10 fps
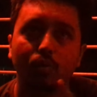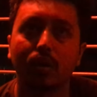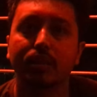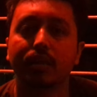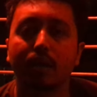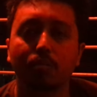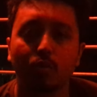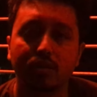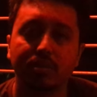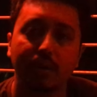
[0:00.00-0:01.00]
দোকান থেকে আমি
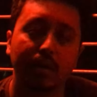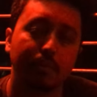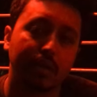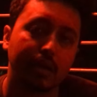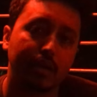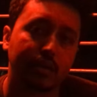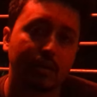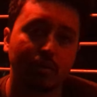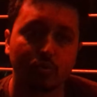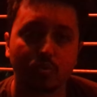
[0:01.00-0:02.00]
বলি যে ভাই আমাকে
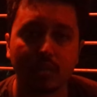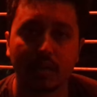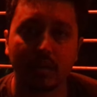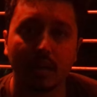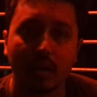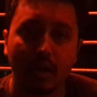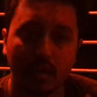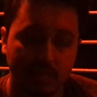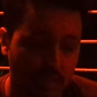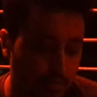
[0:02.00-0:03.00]
একটা ওষুধ দেন
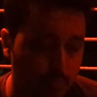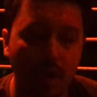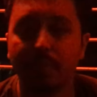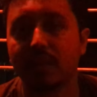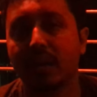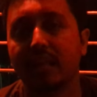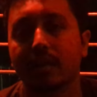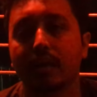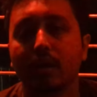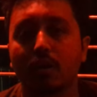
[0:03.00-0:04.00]
যাতে আমার পায়ে ব্যথা না
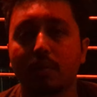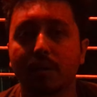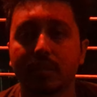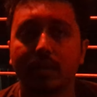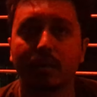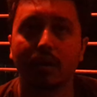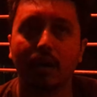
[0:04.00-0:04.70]
থাকে কারণ আমাদের